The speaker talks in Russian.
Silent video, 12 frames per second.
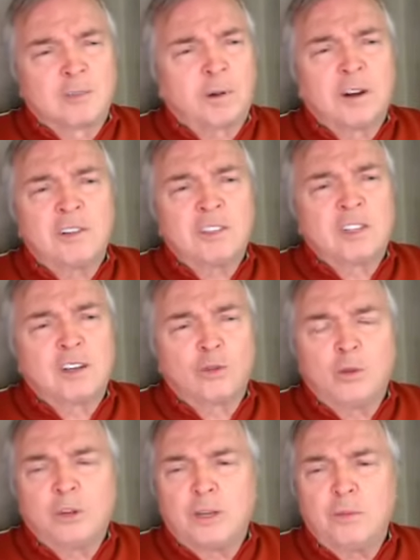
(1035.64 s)
справятся ли
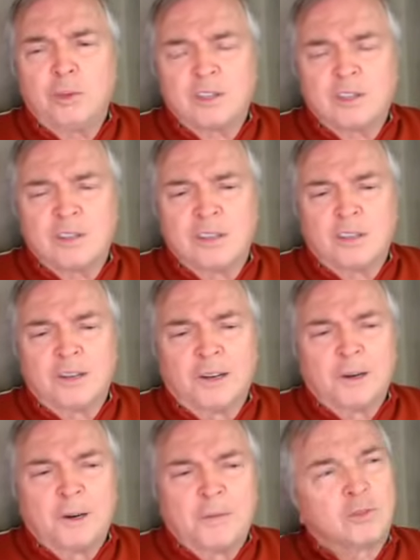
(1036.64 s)
только местные?
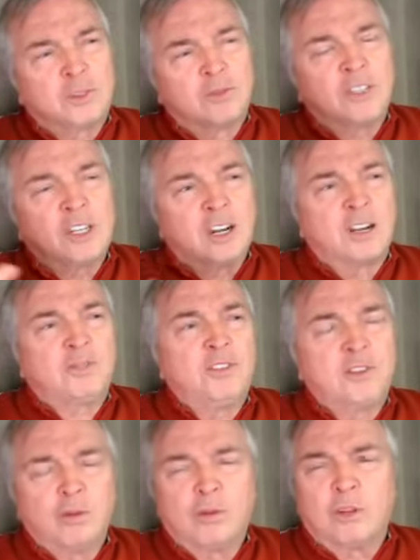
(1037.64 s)
Вот вы как
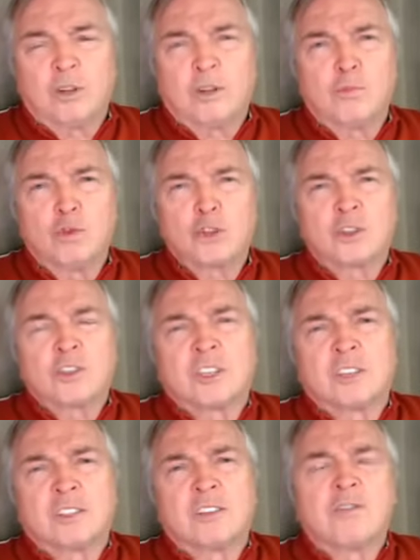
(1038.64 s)
физиолог можете
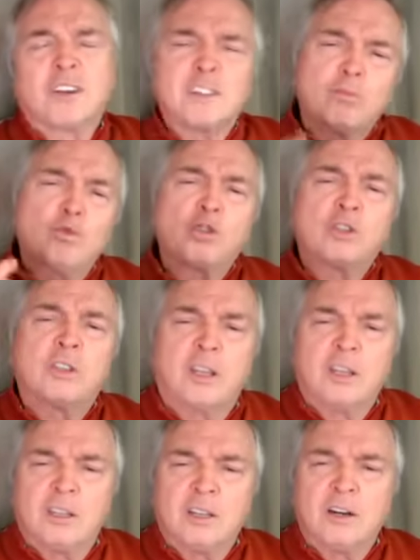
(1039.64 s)
сказать, возможно
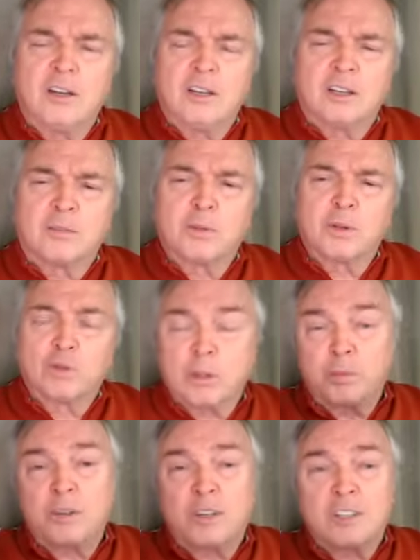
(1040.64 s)
это или нет? Потому
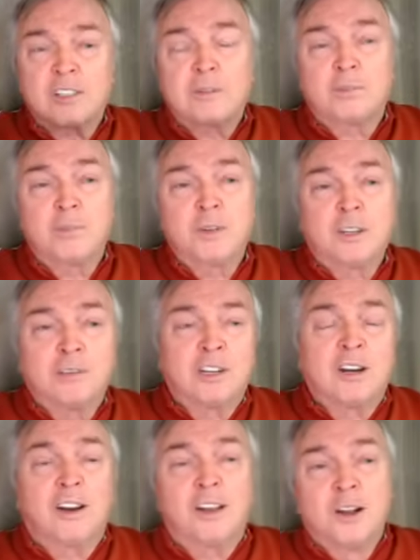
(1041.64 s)
что, например, если бы мы
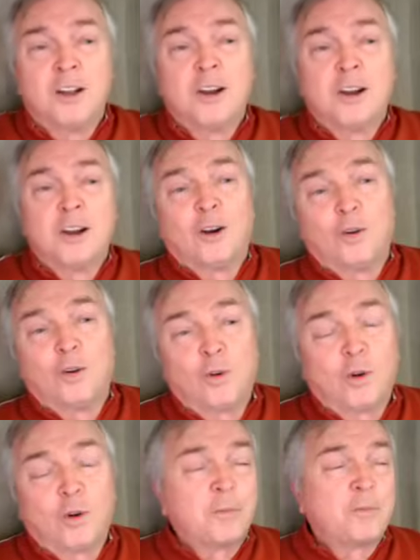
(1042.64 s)
говорили
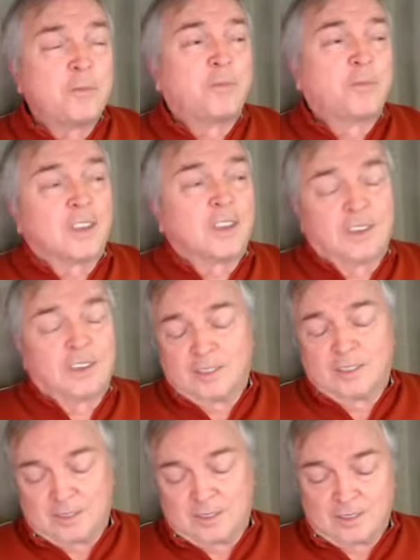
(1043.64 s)
о
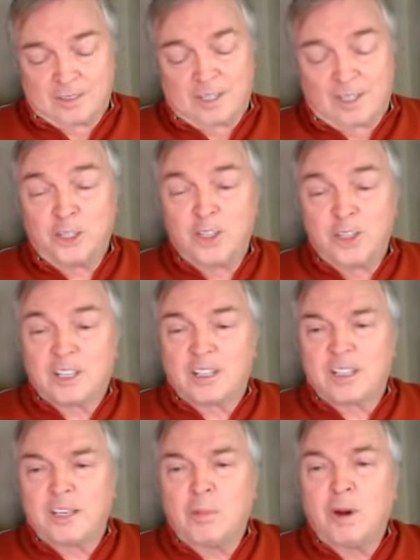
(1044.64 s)
э,
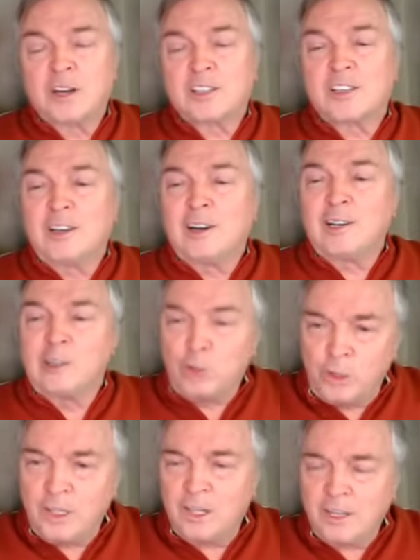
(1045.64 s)
колонизации Марса или
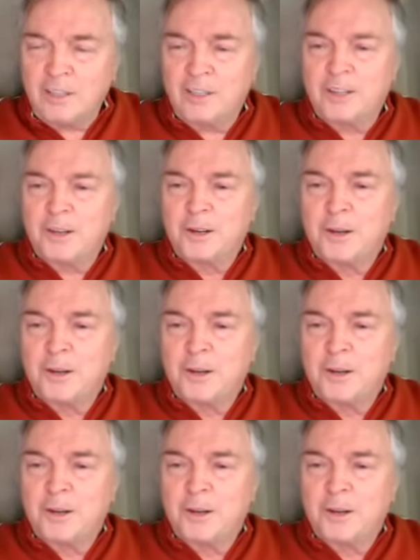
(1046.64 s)
Луны,